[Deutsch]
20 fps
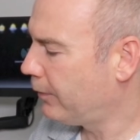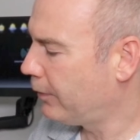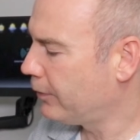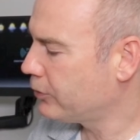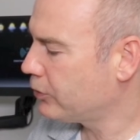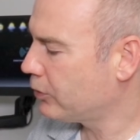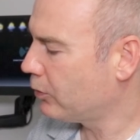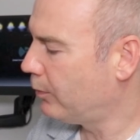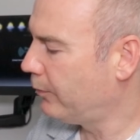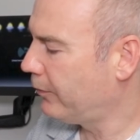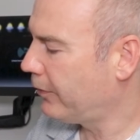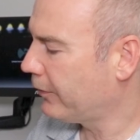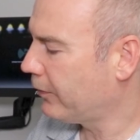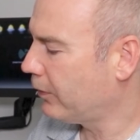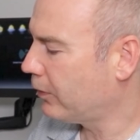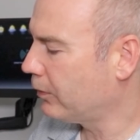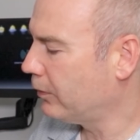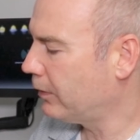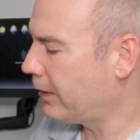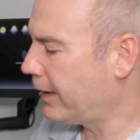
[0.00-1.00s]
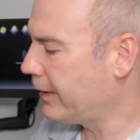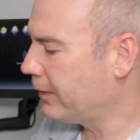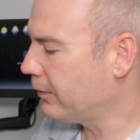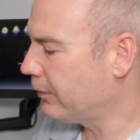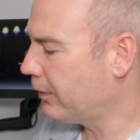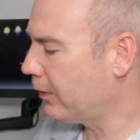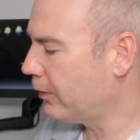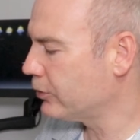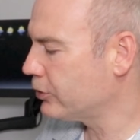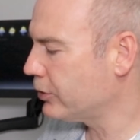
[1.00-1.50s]
Volt Stromversorgung ein-
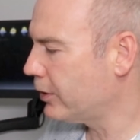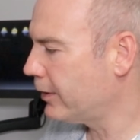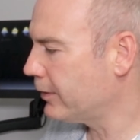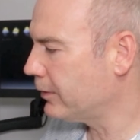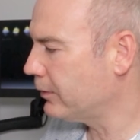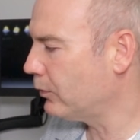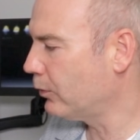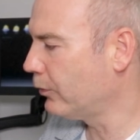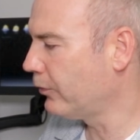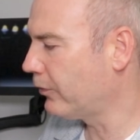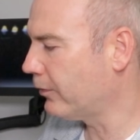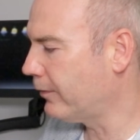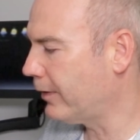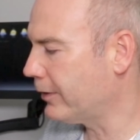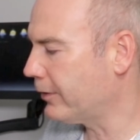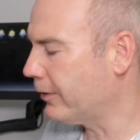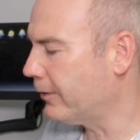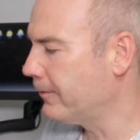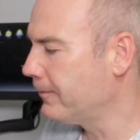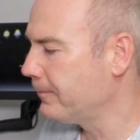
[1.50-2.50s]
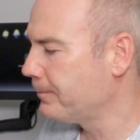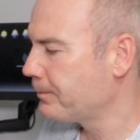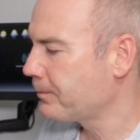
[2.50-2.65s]
und ausschalten und so weiter.